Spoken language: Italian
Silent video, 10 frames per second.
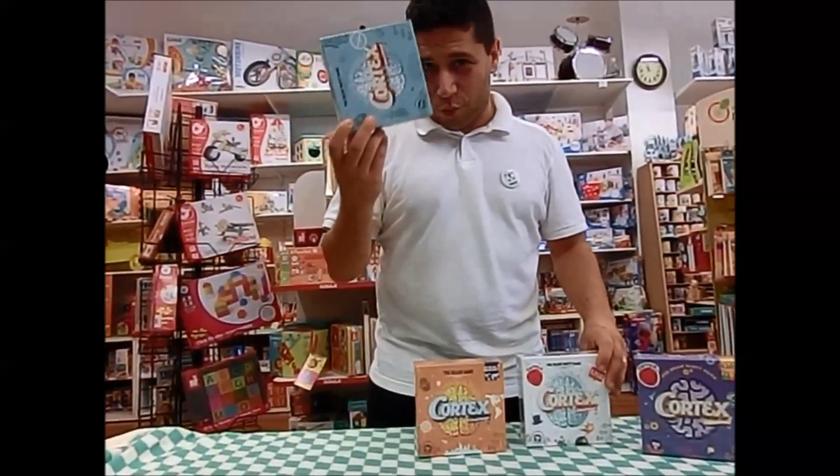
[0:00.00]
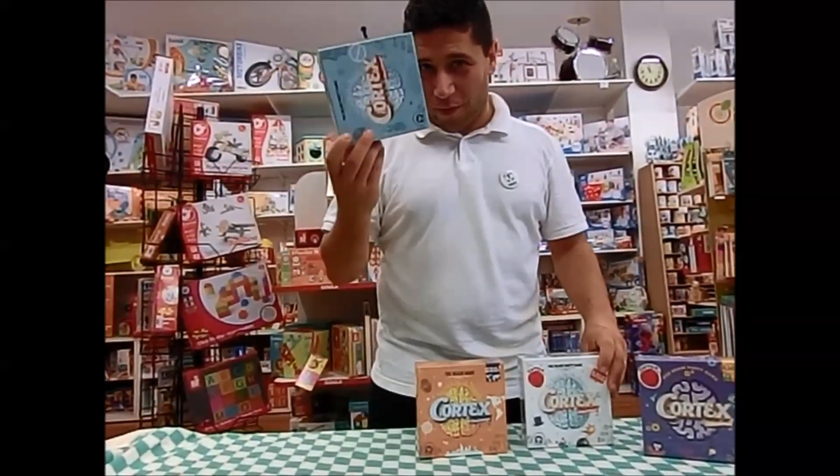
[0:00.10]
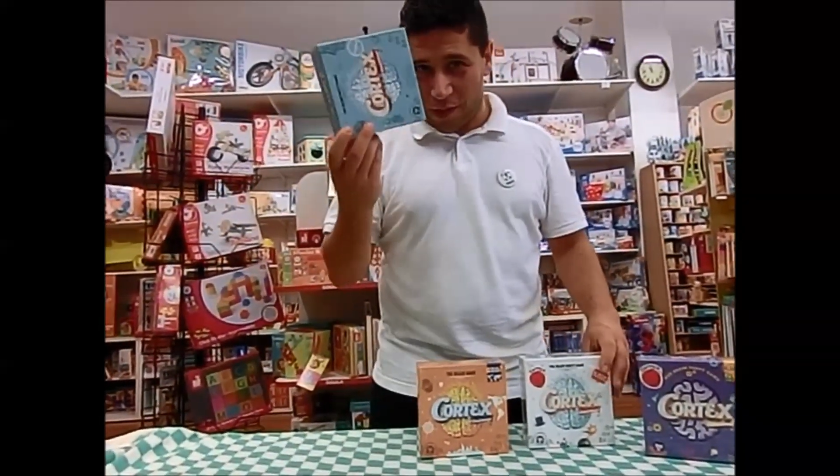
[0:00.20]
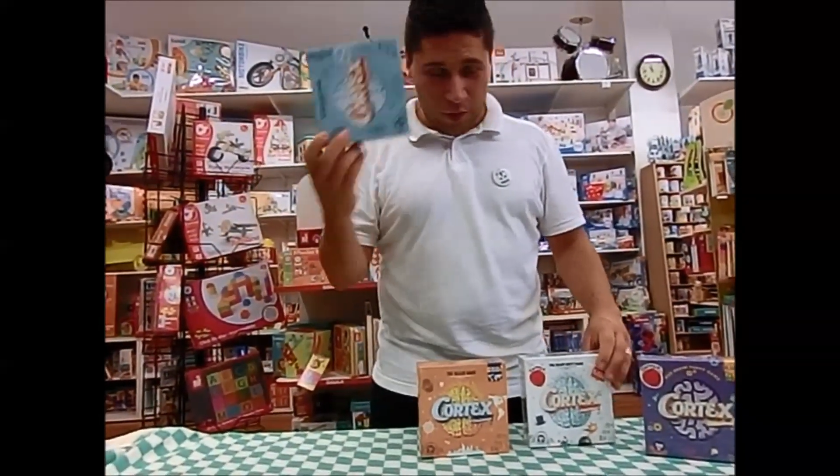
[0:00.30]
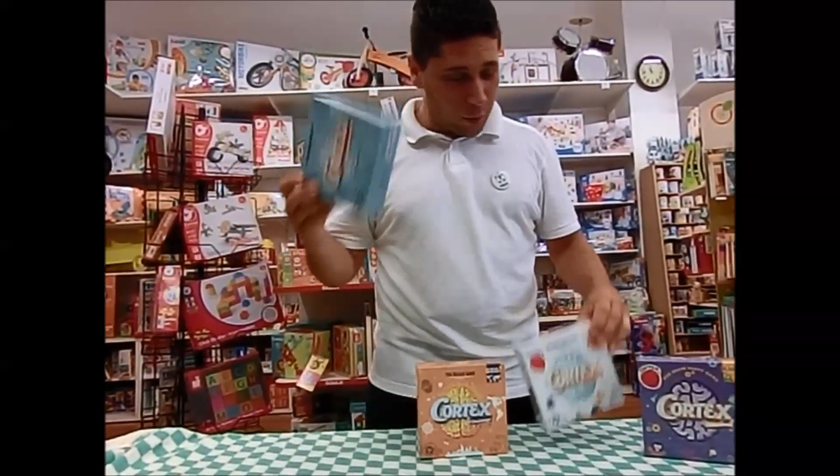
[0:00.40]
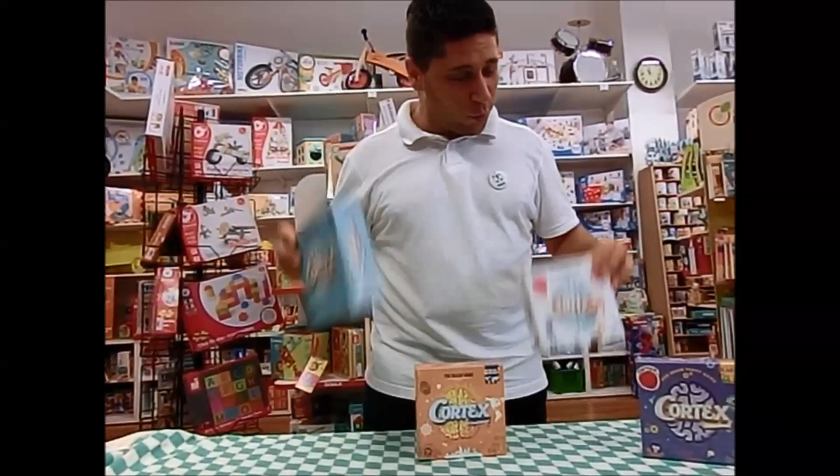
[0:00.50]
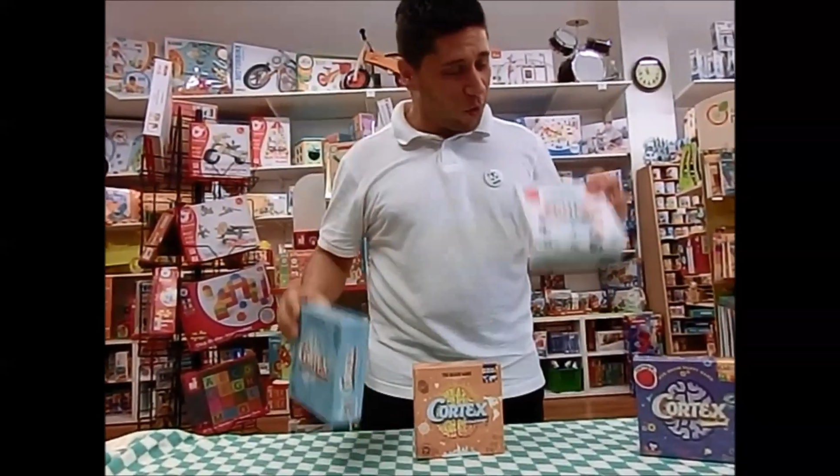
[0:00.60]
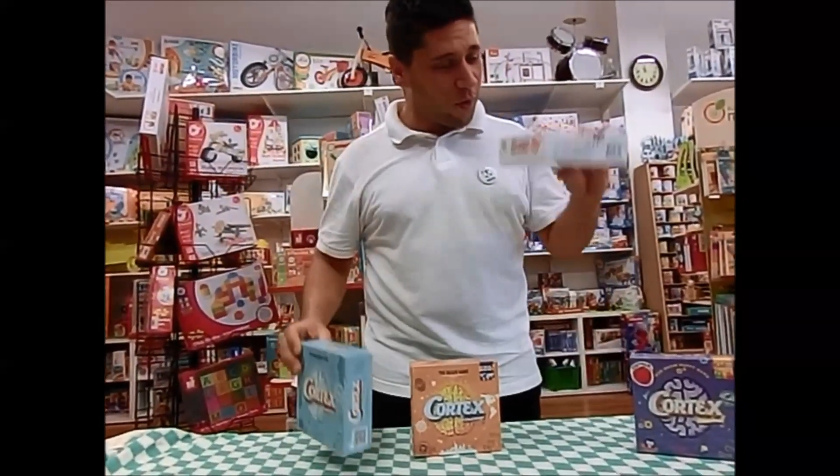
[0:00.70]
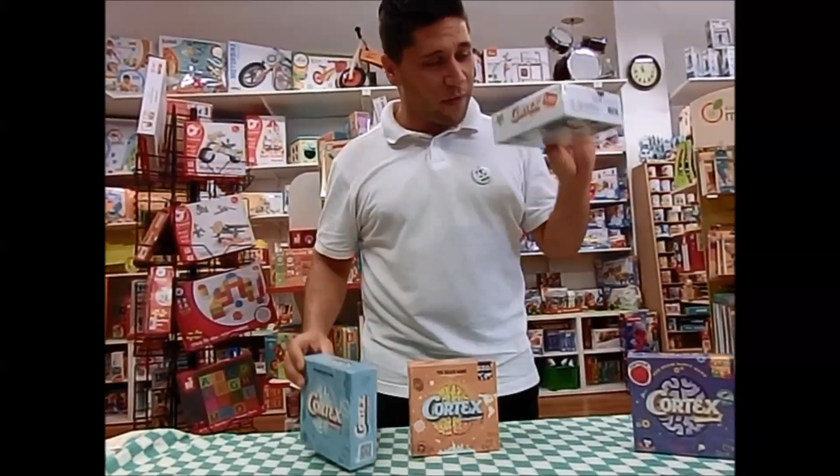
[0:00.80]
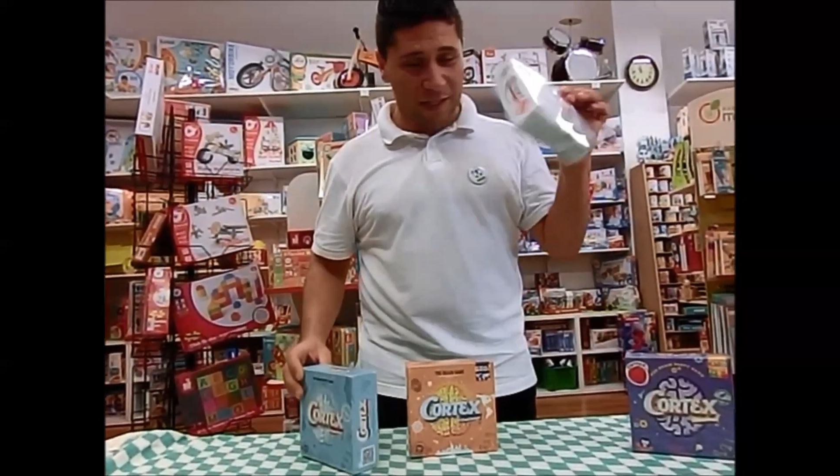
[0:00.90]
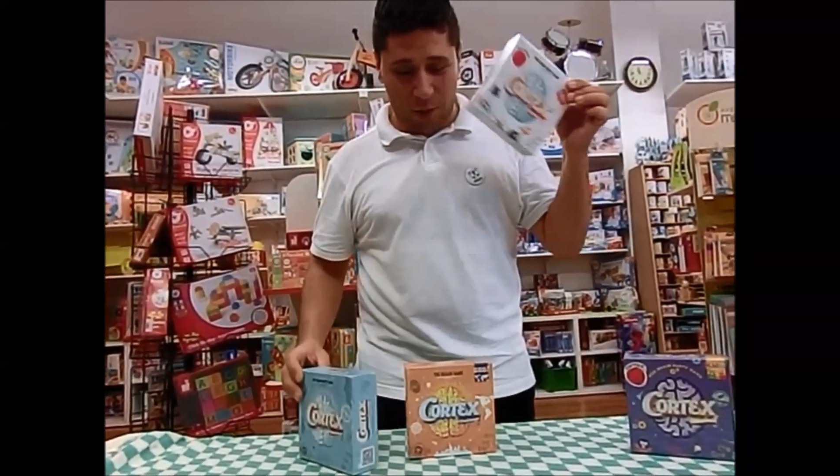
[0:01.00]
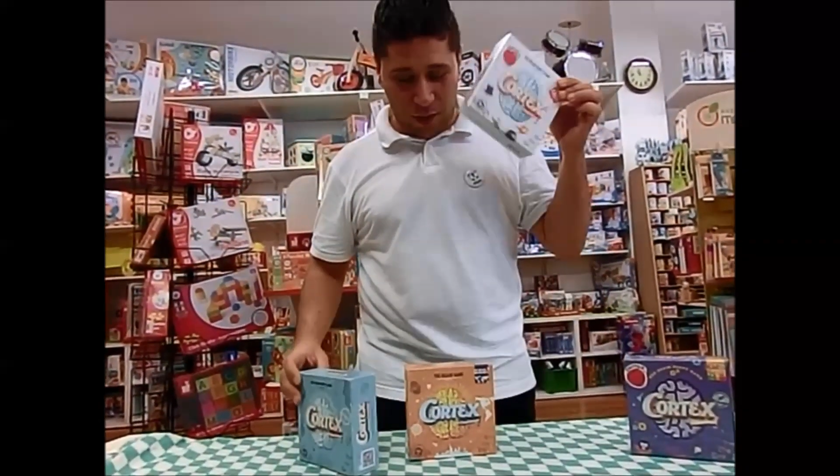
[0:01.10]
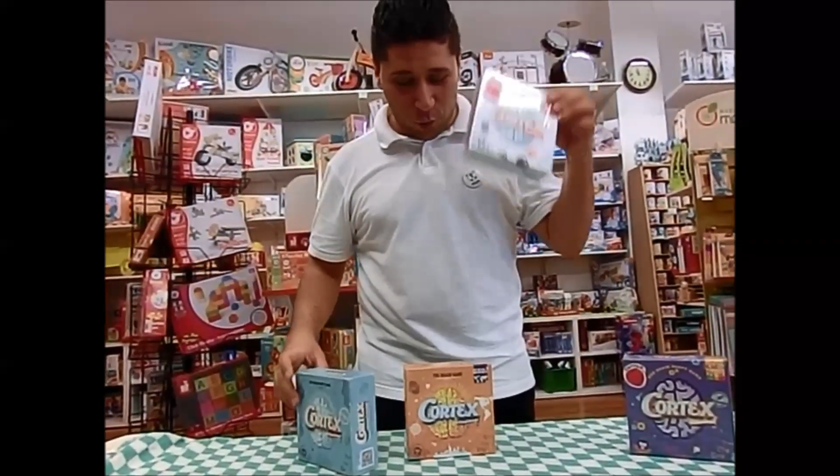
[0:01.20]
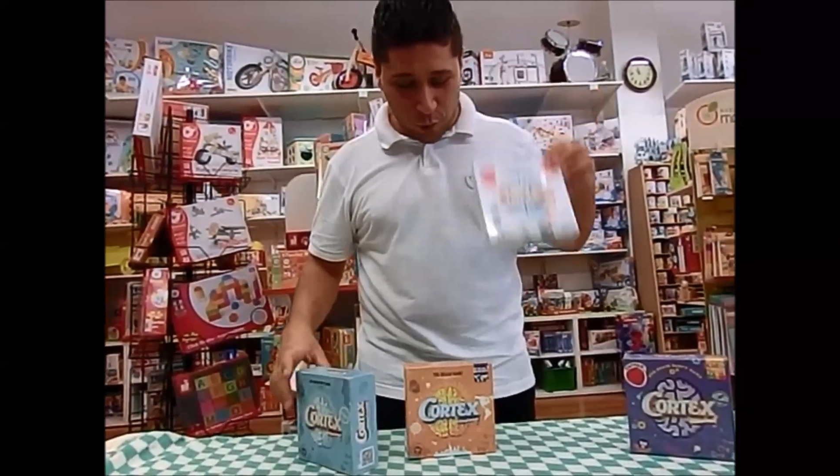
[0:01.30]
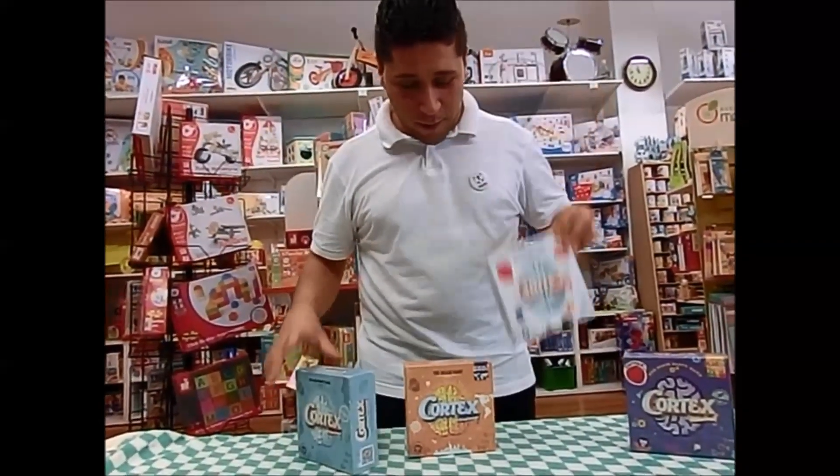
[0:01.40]
versione 1,
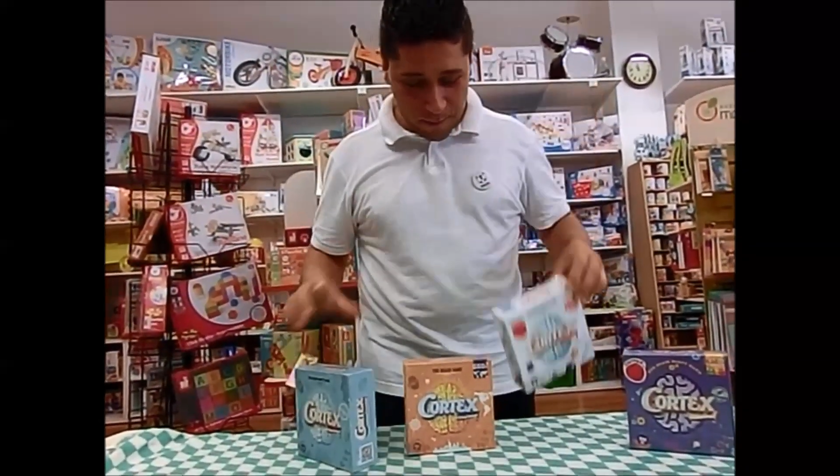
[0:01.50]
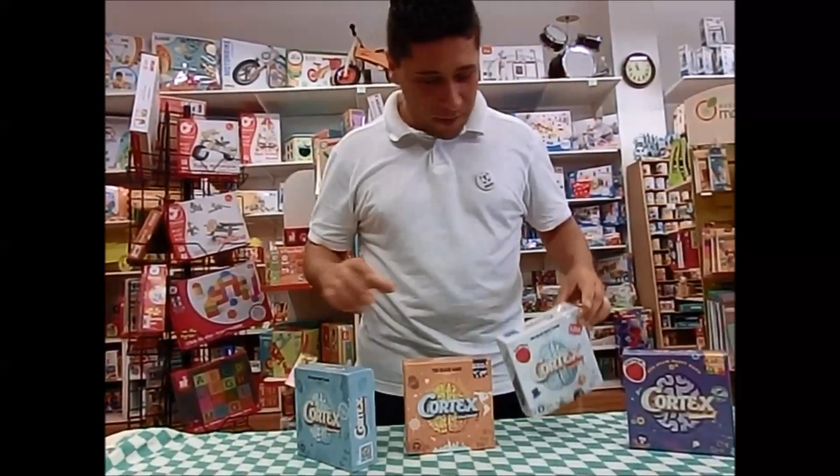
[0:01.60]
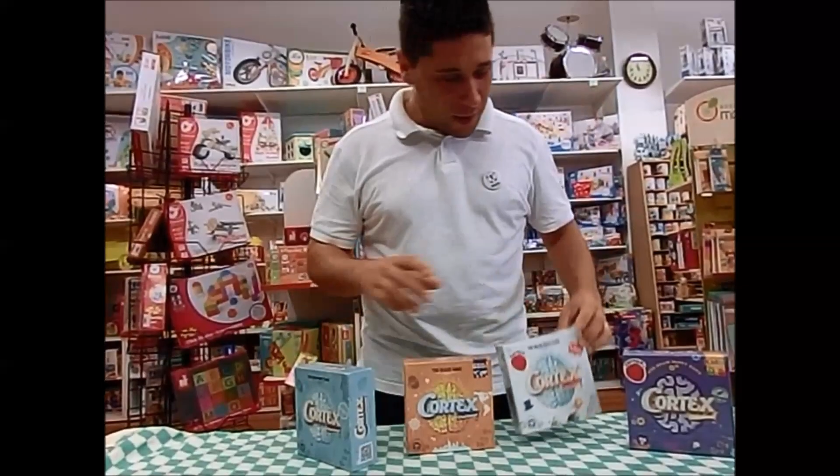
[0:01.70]
versione 2,